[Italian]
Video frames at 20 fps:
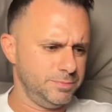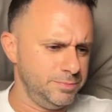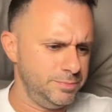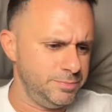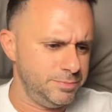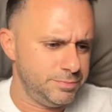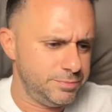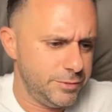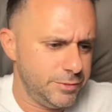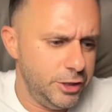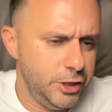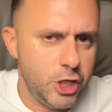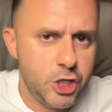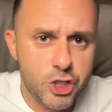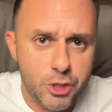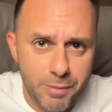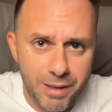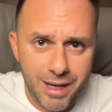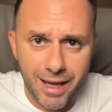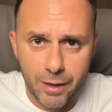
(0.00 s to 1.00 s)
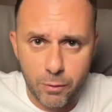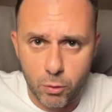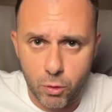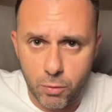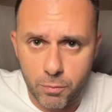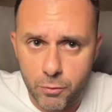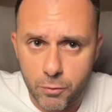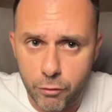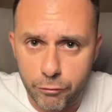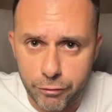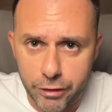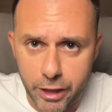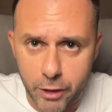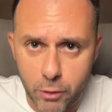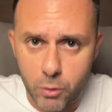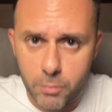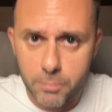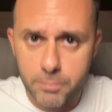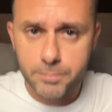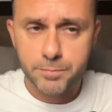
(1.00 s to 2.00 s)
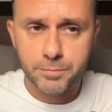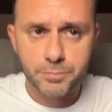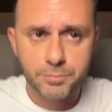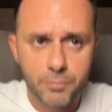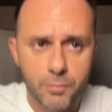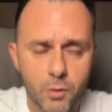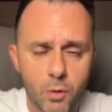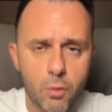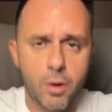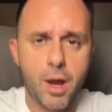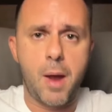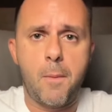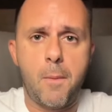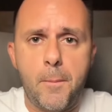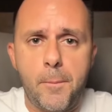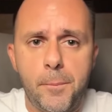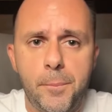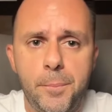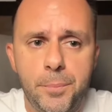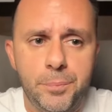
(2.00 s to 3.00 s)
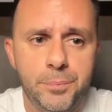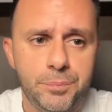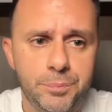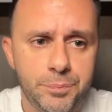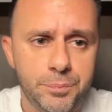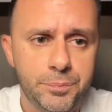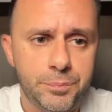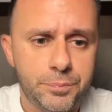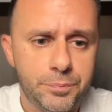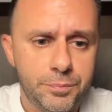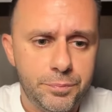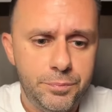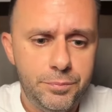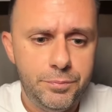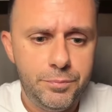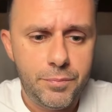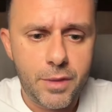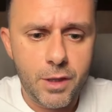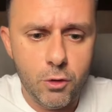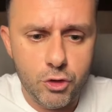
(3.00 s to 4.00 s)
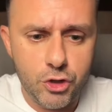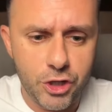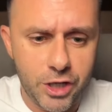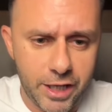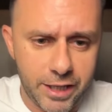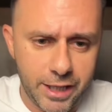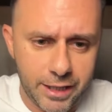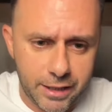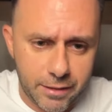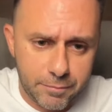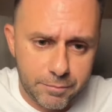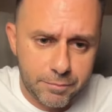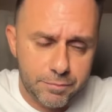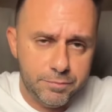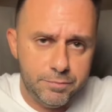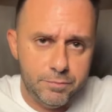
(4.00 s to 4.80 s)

di 10.000 euro con Fineco, ok? Non ci credete?